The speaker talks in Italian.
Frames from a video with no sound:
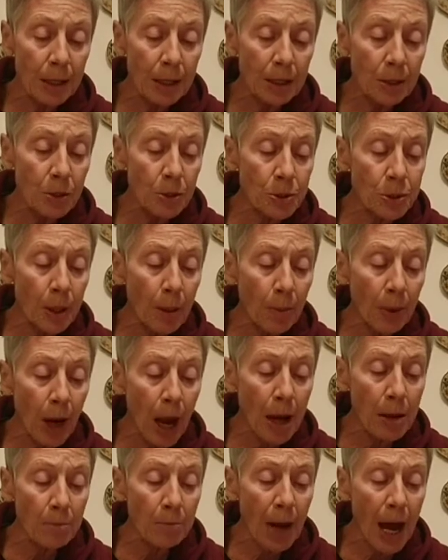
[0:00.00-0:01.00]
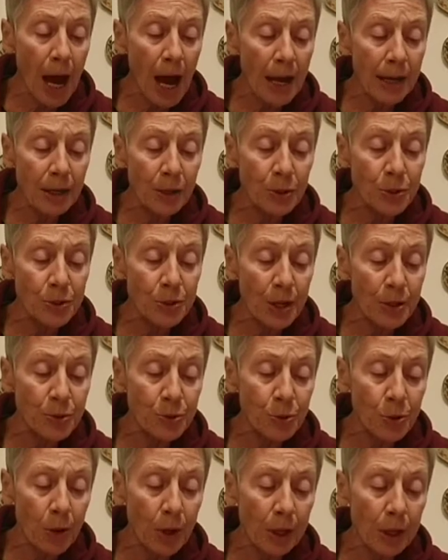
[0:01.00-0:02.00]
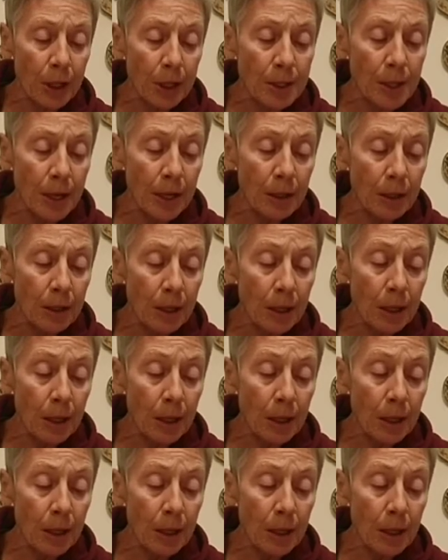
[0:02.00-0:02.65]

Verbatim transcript: non saprai mai cos'è sorridere.